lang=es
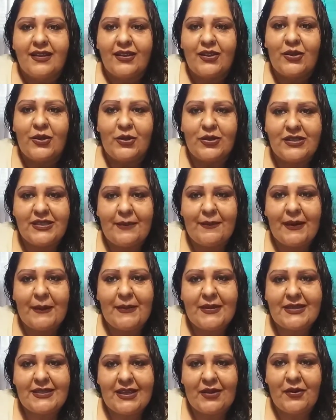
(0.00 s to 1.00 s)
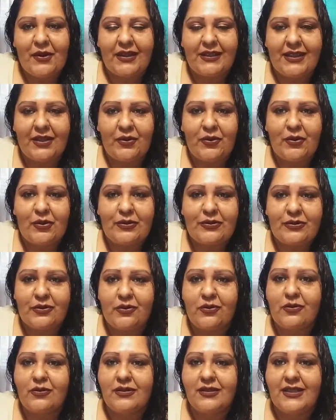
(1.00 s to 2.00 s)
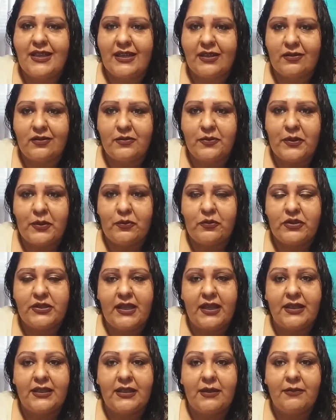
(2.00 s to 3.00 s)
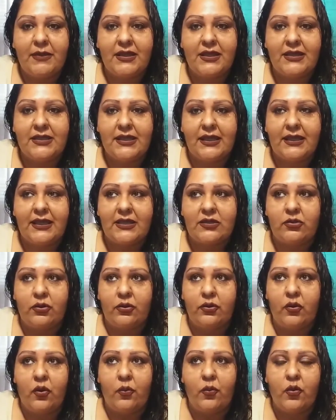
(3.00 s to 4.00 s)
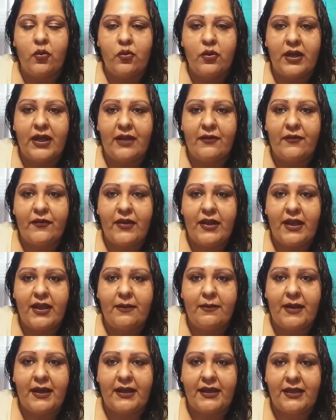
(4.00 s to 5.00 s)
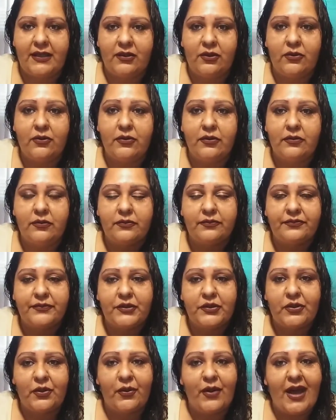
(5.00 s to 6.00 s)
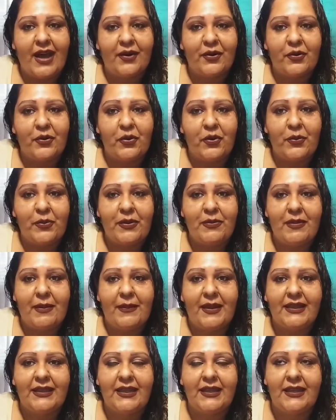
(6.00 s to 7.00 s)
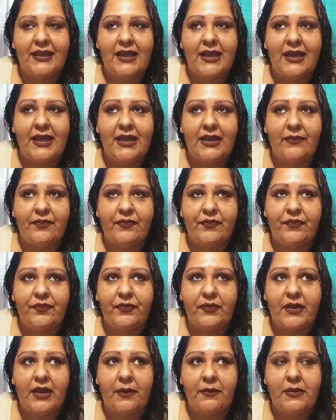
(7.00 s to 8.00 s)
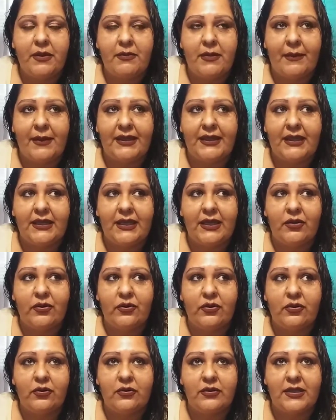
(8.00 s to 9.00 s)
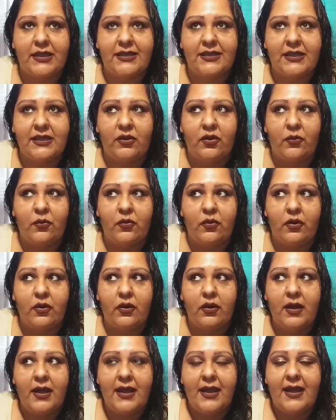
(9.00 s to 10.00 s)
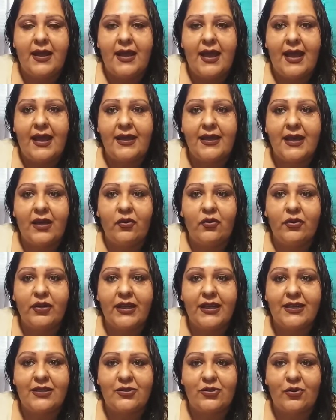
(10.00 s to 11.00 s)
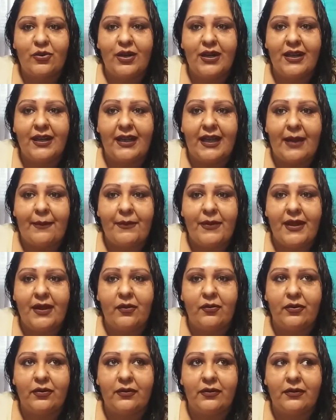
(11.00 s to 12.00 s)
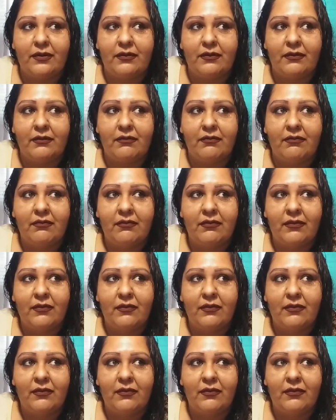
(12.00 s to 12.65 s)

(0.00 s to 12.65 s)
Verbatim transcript: Yo siempre he pensado que tengo los ojos negros, pero mucha gente me dice que son como un café bajito. So, I don't know. Mi mamá tiene, mi mamá tiene ojos así como a ella con el sol le cambia, con,